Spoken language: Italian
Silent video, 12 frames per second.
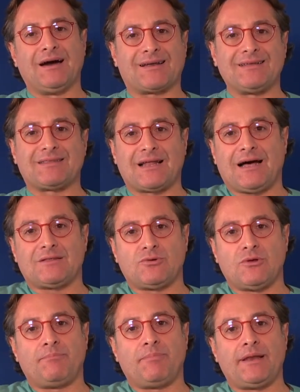
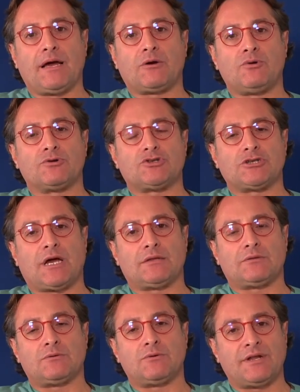retratto, il pene accorciato,